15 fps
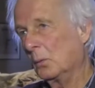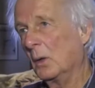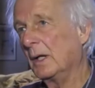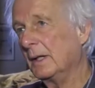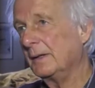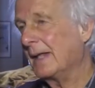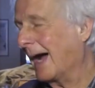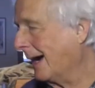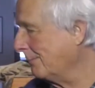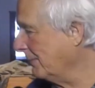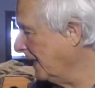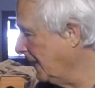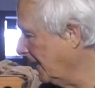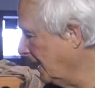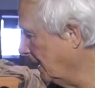Oui, dans
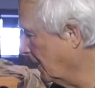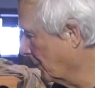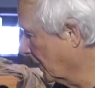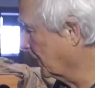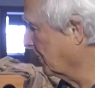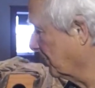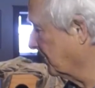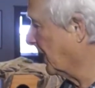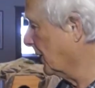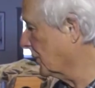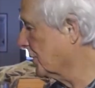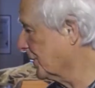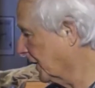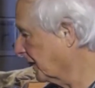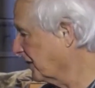mes American
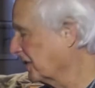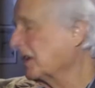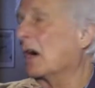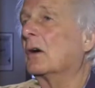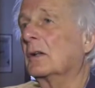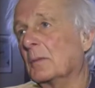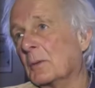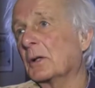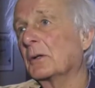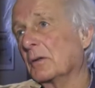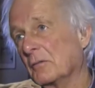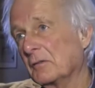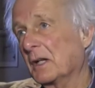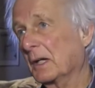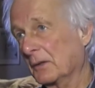Flyer, je restaure l'American
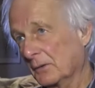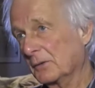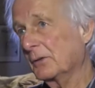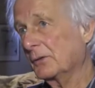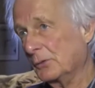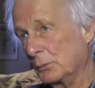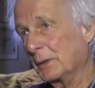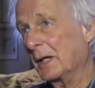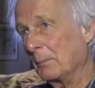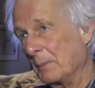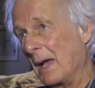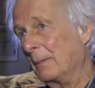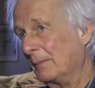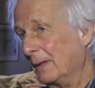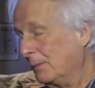Flyer. Je suis
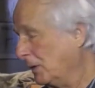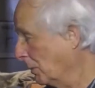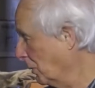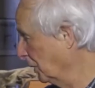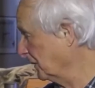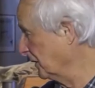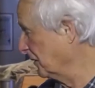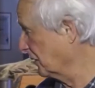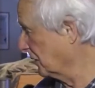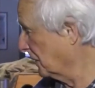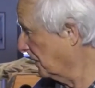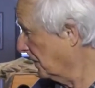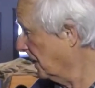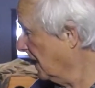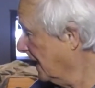capable de, de monter
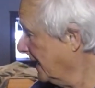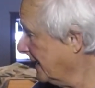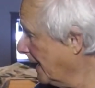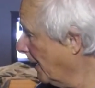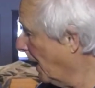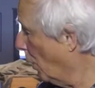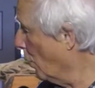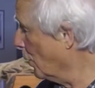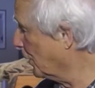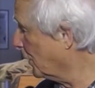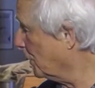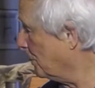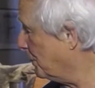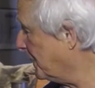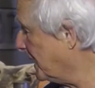ça. Il n'y a
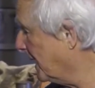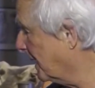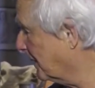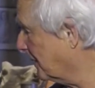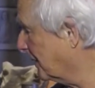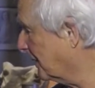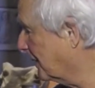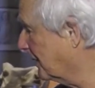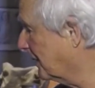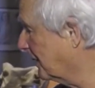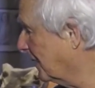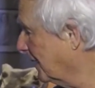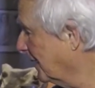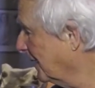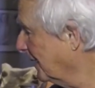aucune pièce
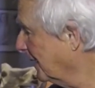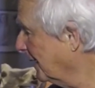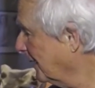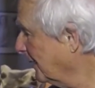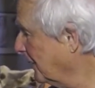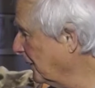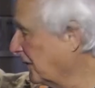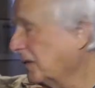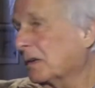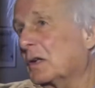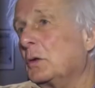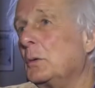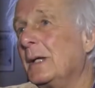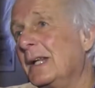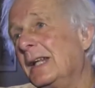des
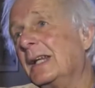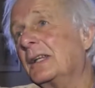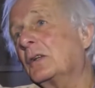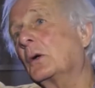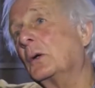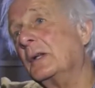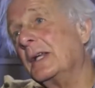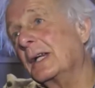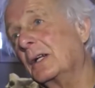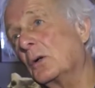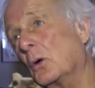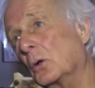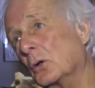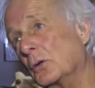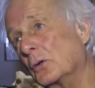circuits électroniques
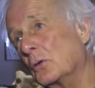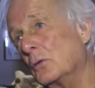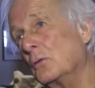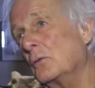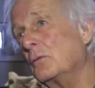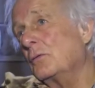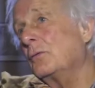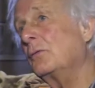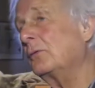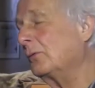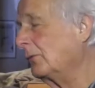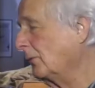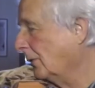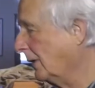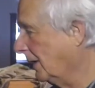qu'on retrouve
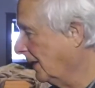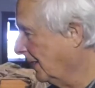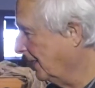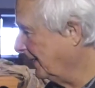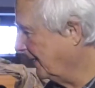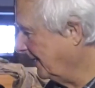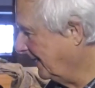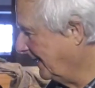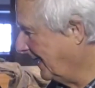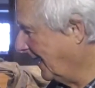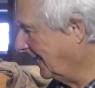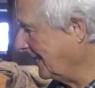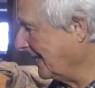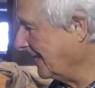dans